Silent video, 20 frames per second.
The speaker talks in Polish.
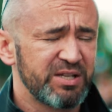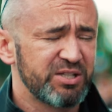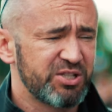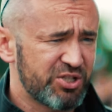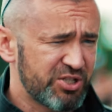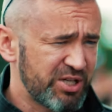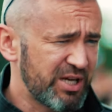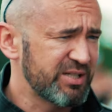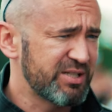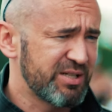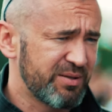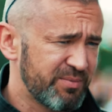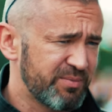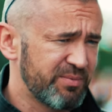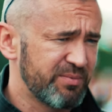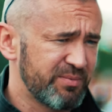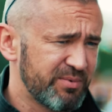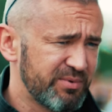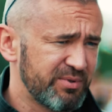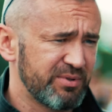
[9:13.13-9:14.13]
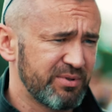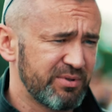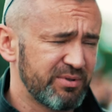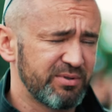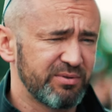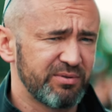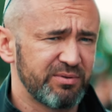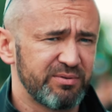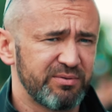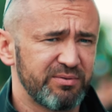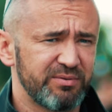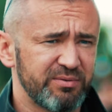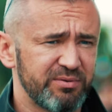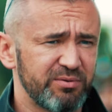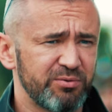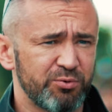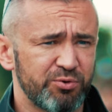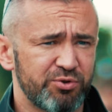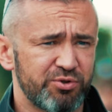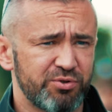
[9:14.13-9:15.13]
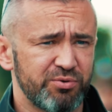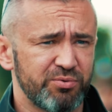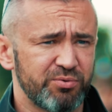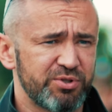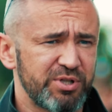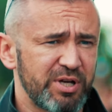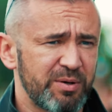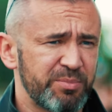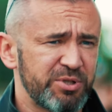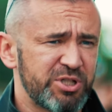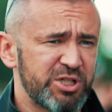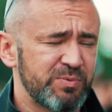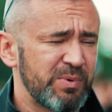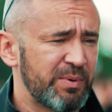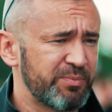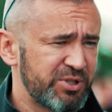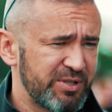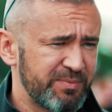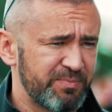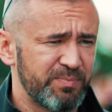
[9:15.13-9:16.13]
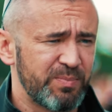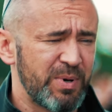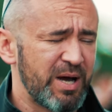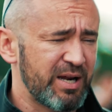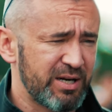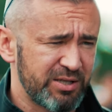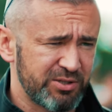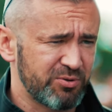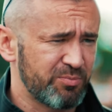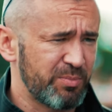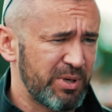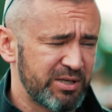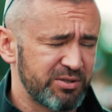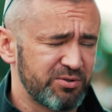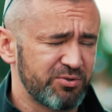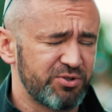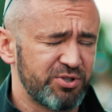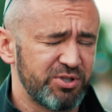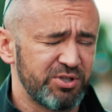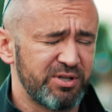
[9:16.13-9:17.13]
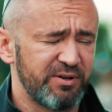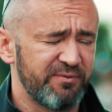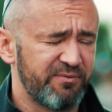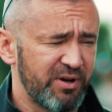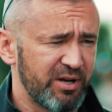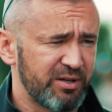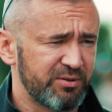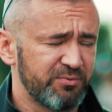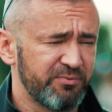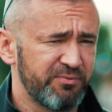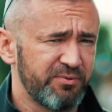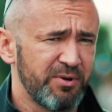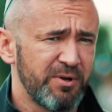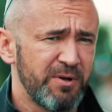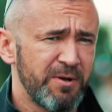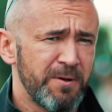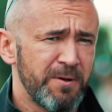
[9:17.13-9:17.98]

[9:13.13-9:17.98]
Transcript: Z czasem y, już, już jakby trzymam się bardzo, bardzo ściśle faktów.